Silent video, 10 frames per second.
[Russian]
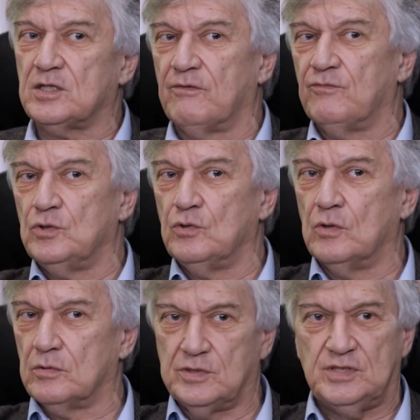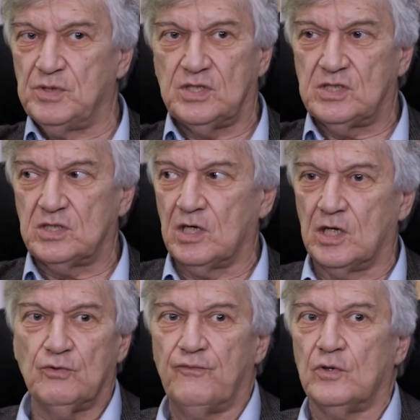там вот до 70-х
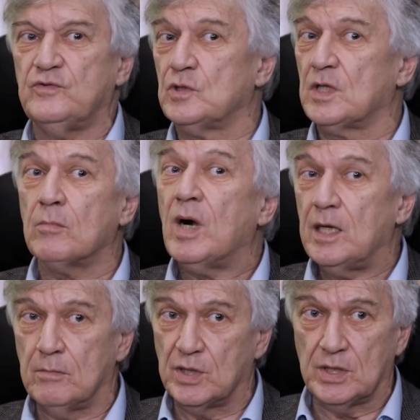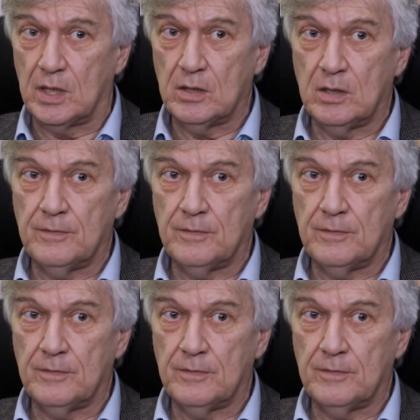годов вроде все нормально было.